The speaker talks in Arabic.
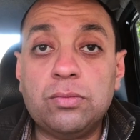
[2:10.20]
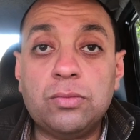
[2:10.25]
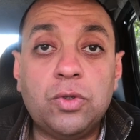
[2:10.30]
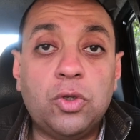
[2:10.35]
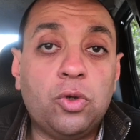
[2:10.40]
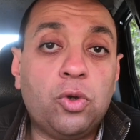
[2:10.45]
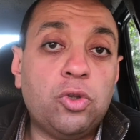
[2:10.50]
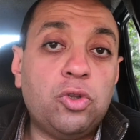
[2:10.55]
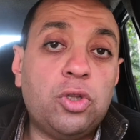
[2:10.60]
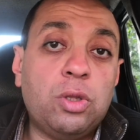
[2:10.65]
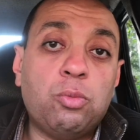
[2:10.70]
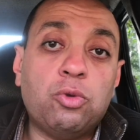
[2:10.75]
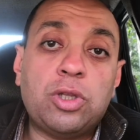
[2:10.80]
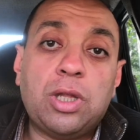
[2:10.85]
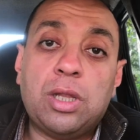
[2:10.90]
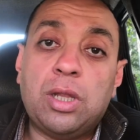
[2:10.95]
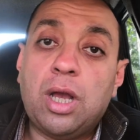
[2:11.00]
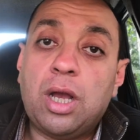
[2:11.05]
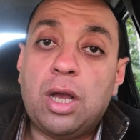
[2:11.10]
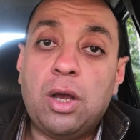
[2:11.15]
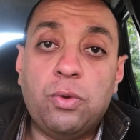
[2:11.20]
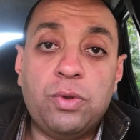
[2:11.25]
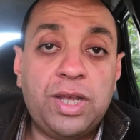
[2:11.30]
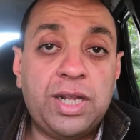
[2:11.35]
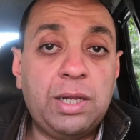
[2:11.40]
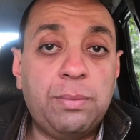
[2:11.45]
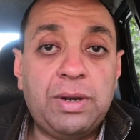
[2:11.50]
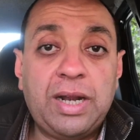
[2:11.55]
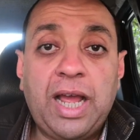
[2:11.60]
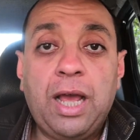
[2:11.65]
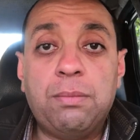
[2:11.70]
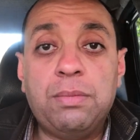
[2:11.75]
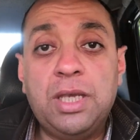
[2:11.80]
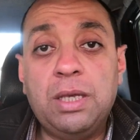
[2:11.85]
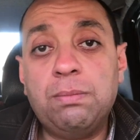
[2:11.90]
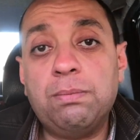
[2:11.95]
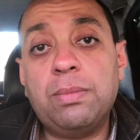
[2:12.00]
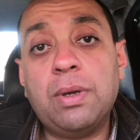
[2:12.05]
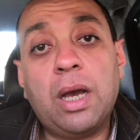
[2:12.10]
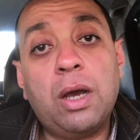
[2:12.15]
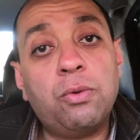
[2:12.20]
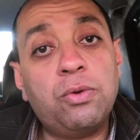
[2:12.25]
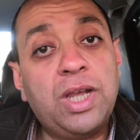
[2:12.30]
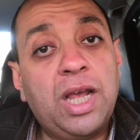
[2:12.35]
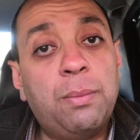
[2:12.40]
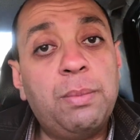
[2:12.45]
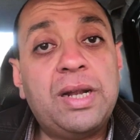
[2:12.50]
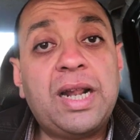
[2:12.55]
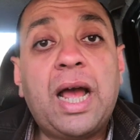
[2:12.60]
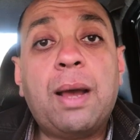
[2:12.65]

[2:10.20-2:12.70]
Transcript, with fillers: يرد المطلقة ويجلب الحبيب أو يعمل